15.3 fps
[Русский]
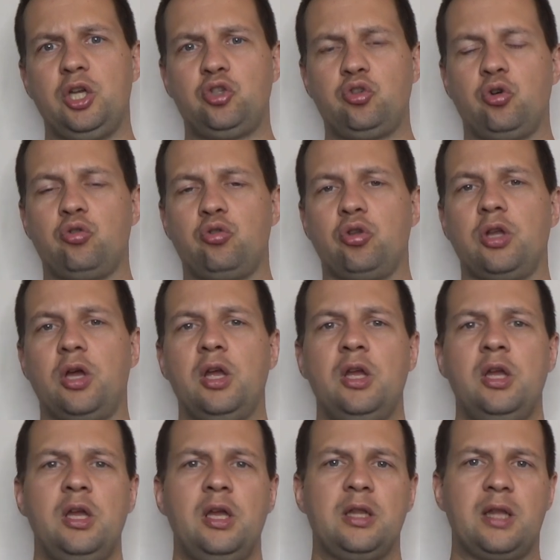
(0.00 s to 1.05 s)
или еще кто-то
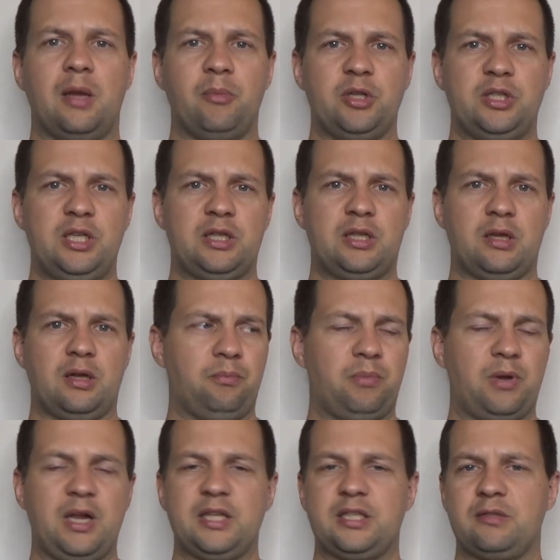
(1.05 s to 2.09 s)
там где-то,
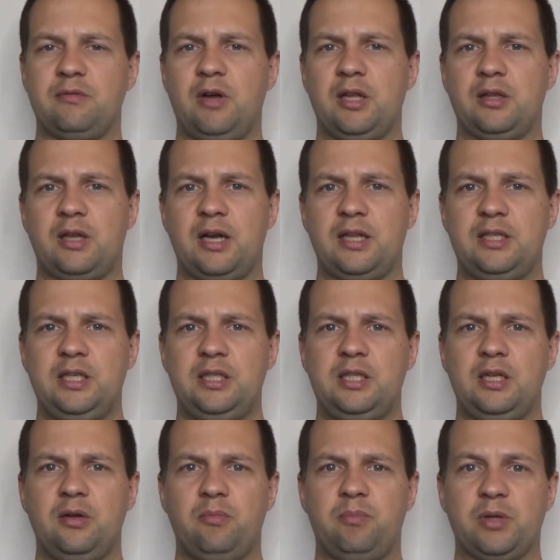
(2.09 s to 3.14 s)
брат, сват,
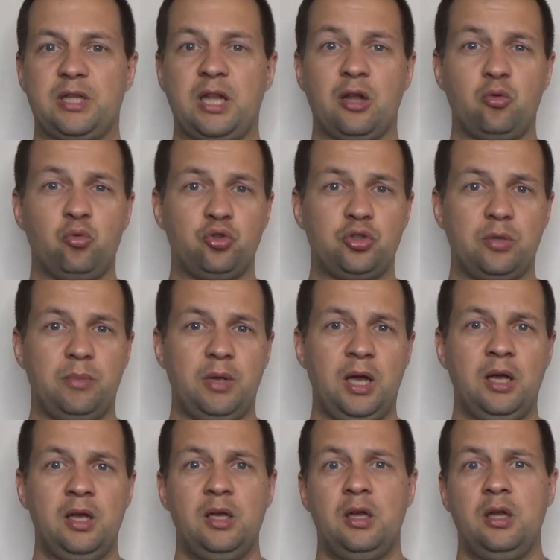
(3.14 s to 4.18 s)
родители, подтолкнуть
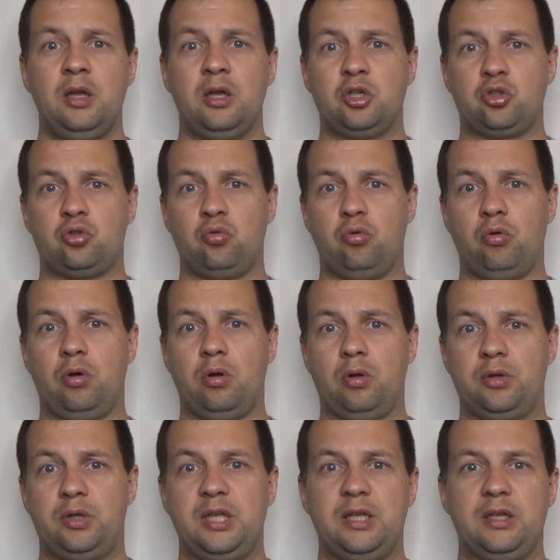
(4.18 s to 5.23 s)
тебя,
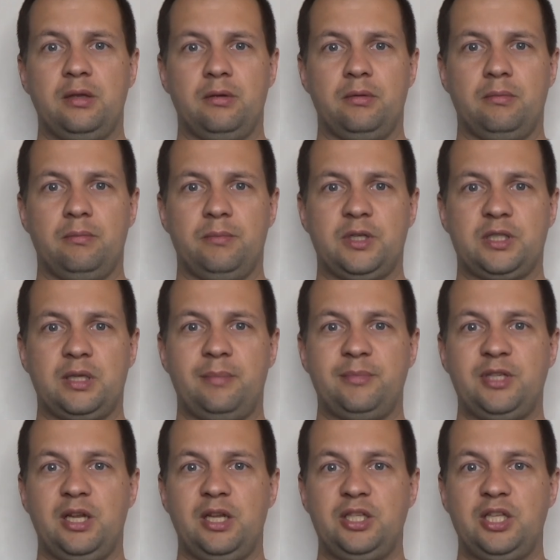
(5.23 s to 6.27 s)
что ты на самом
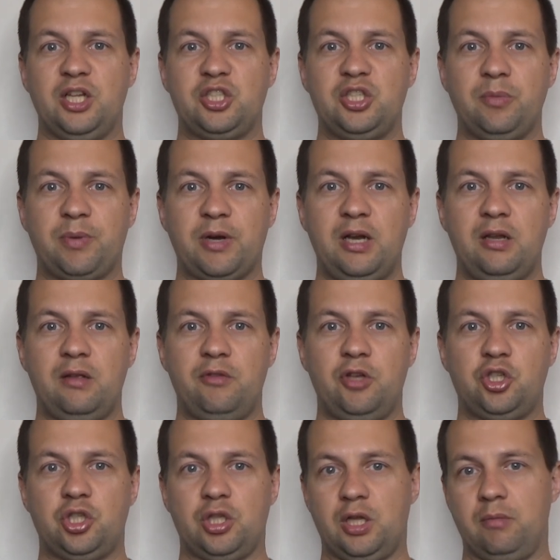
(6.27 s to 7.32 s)
деле делаешь неправильные
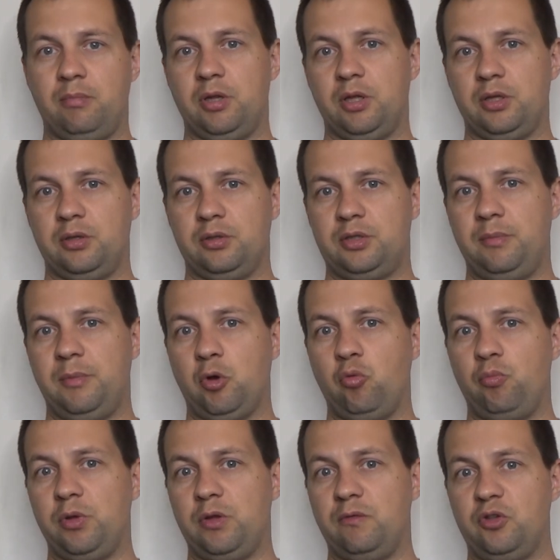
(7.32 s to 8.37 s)
вещи, надо было тебе
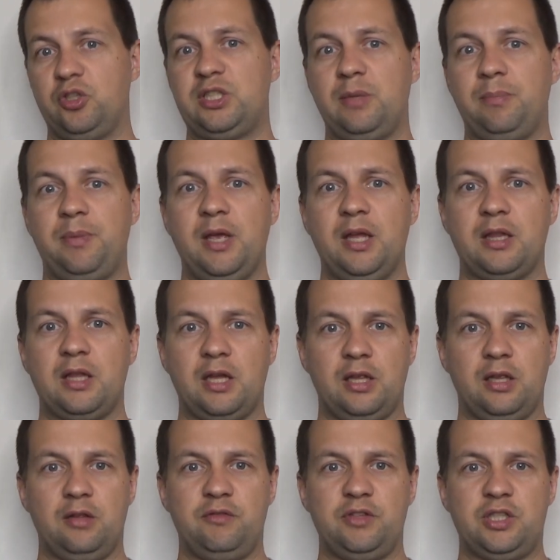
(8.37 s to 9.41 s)
купить велосипед, а
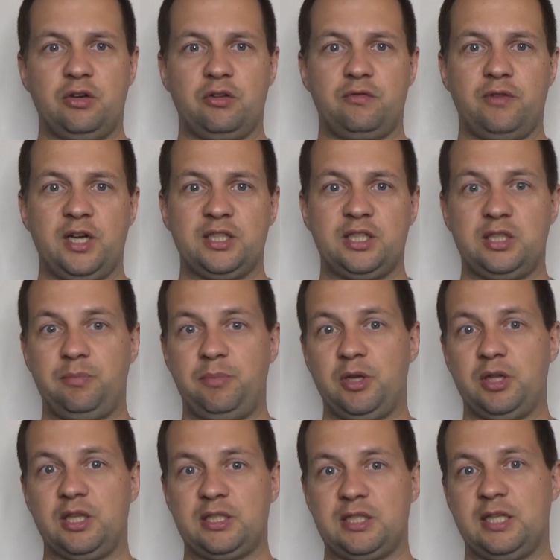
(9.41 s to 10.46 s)
не инвестировать в акции, теперь
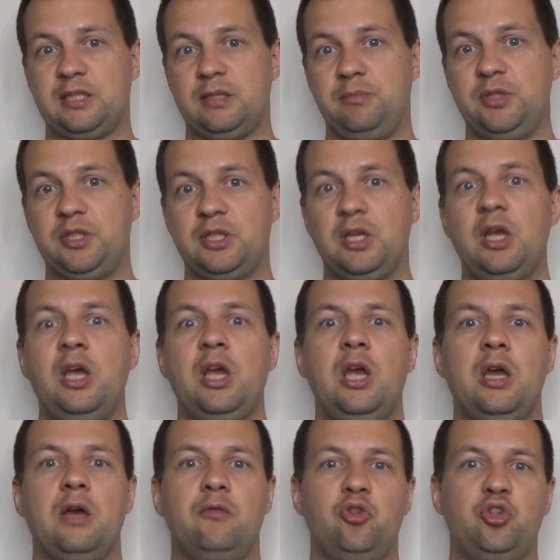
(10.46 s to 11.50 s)
ты остался без
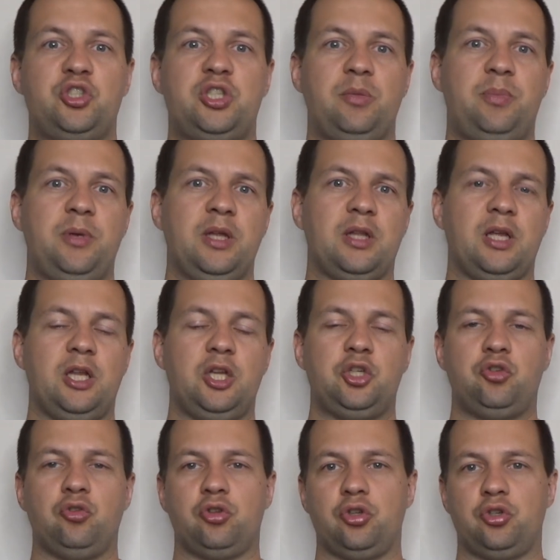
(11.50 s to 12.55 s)
велосипеда или
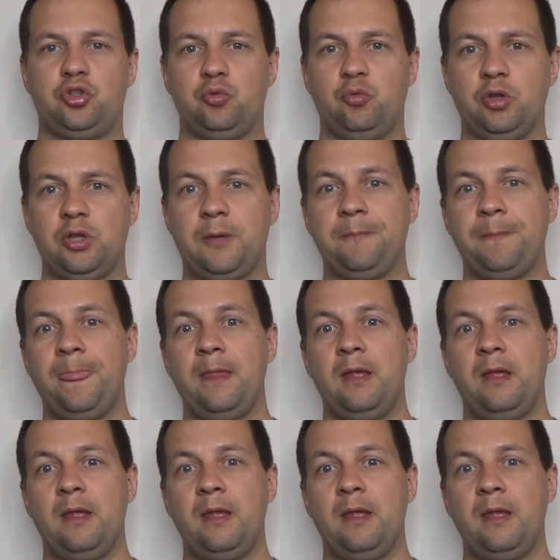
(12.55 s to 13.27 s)
еще чего-то.